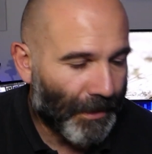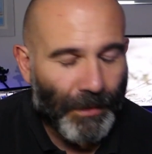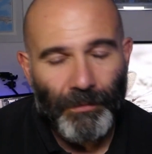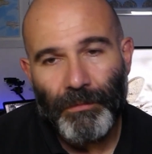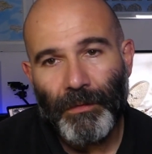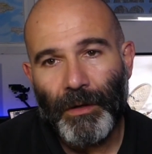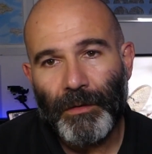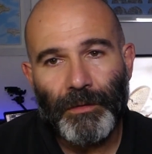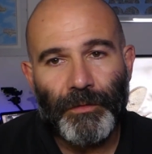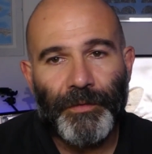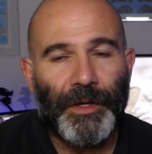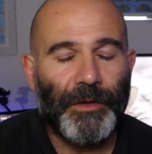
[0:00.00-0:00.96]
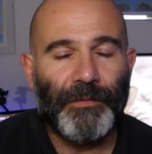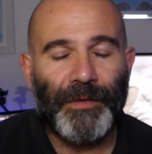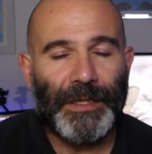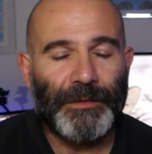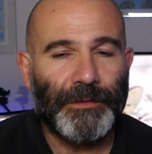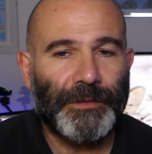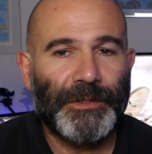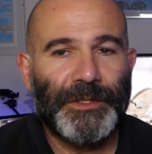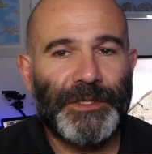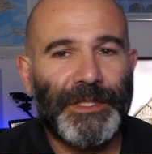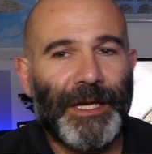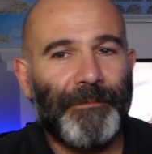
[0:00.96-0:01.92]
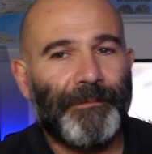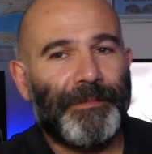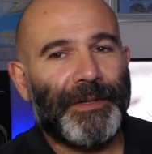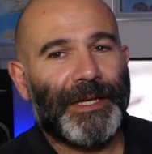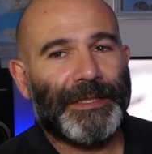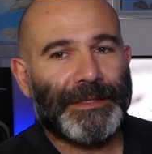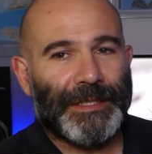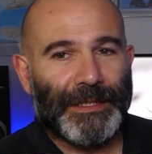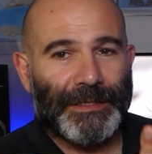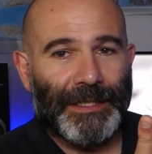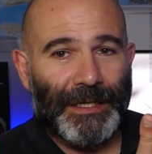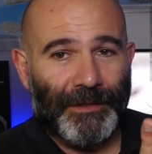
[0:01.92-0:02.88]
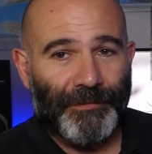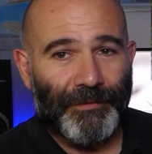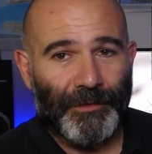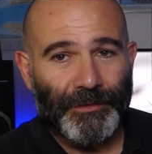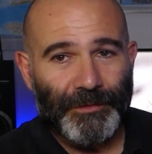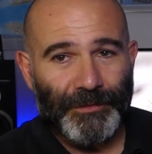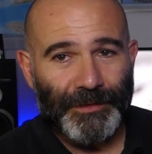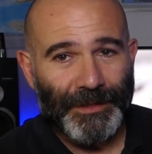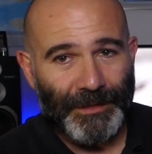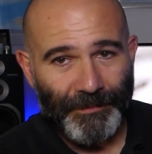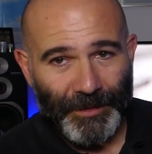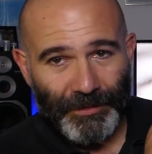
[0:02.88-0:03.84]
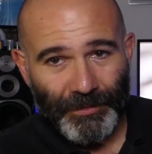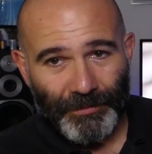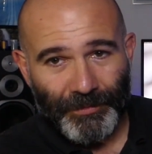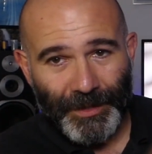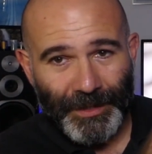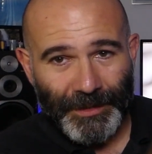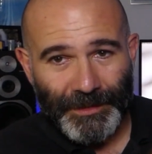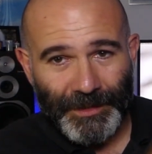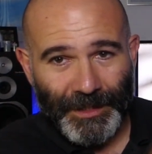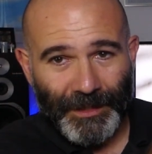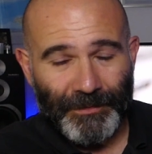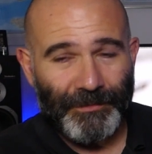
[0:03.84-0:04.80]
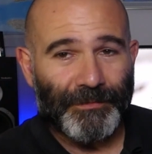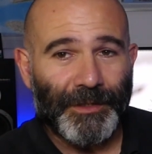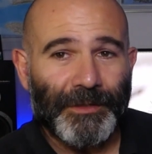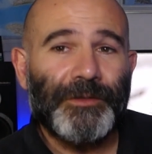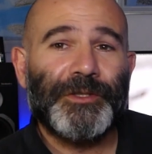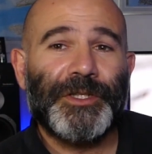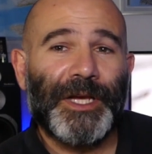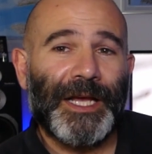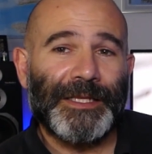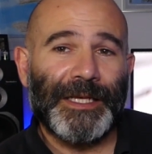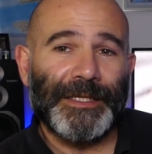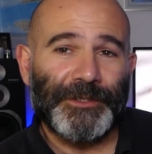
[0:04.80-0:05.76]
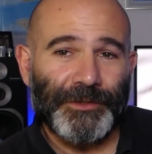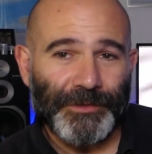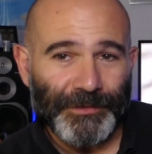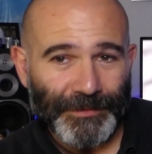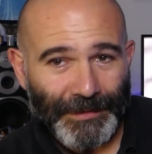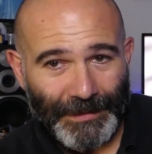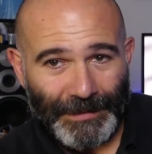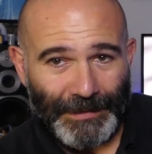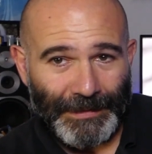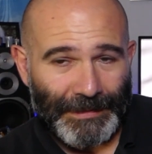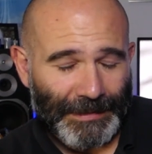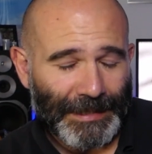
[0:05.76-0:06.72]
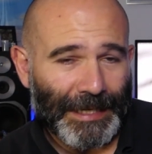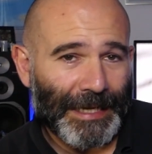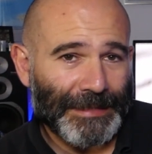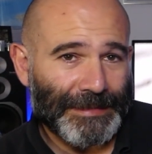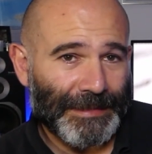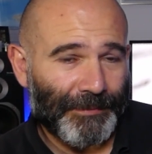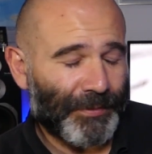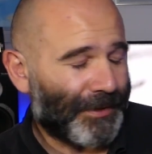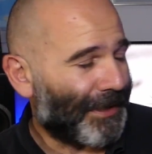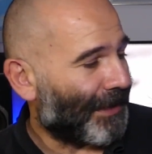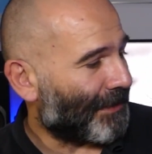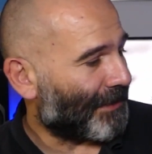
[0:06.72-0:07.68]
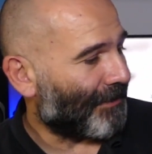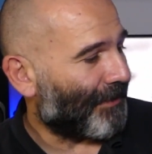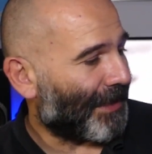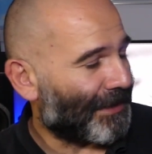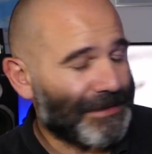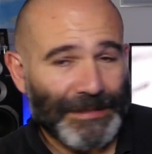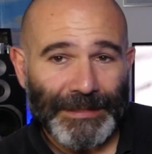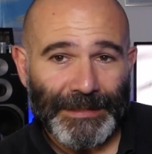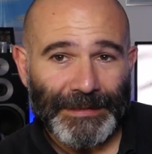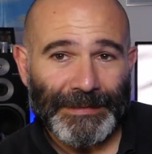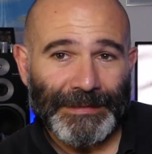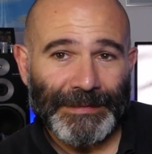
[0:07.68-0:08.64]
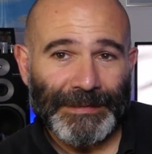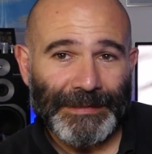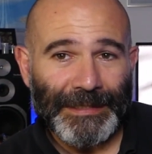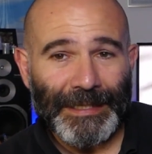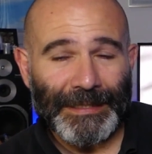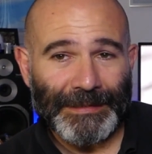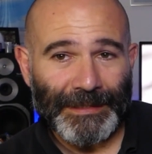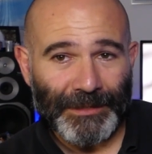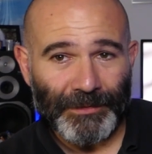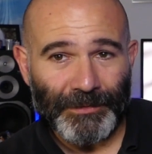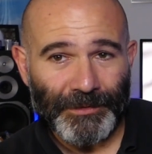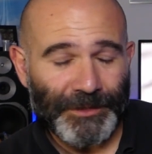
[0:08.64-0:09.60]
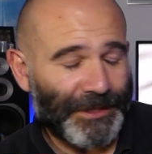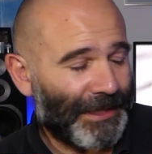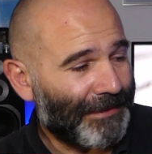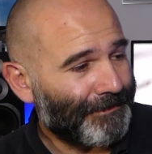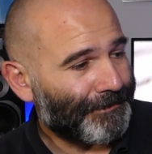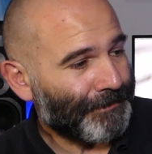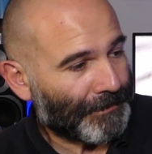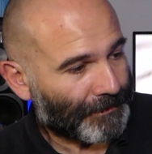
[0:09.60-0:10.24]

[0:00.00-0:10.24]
che è un luogo dove io vado sempre a scattare foto, te le metto qui che girano qui così adesso, grazie ai potenti mezzi eh, della tecnologia